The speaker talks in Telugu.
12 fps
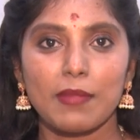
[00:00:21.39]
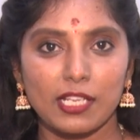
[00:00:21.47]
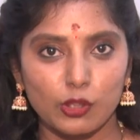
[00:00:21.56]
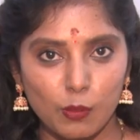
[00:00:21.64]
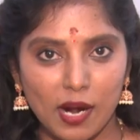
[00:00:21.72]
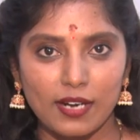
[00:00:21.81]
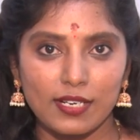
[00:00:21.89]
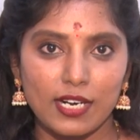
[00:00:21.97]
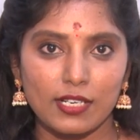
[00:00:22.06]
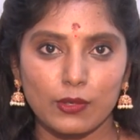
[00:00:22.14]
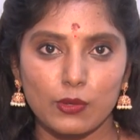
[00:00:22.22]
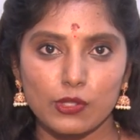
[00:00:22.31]
మనతో
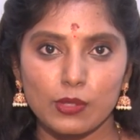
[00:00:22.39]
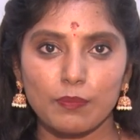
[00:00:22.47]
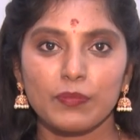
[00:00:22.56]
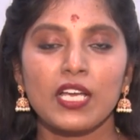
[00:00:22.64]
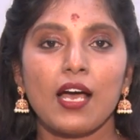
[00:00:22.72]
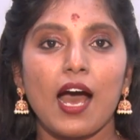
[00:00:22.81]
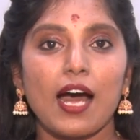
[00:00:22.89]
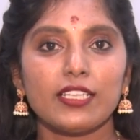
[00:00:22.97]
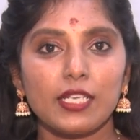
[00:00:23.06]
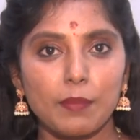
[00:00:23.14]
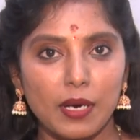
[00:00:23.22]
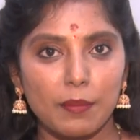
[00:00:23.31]
మాట్లాడడం కోసం
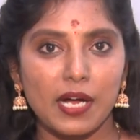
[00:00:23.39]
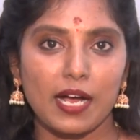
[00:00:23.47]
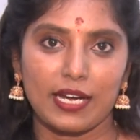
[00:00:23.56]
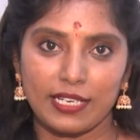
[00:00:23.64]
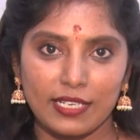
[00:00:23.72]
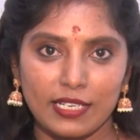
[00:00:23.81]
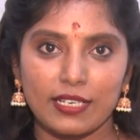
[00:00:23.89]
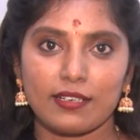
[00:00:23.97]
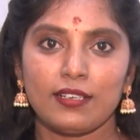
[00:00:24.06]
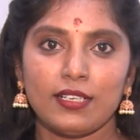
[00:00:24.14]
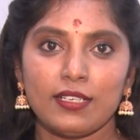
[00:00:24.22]
ఆంధ్రప్రభ ఎడిటర్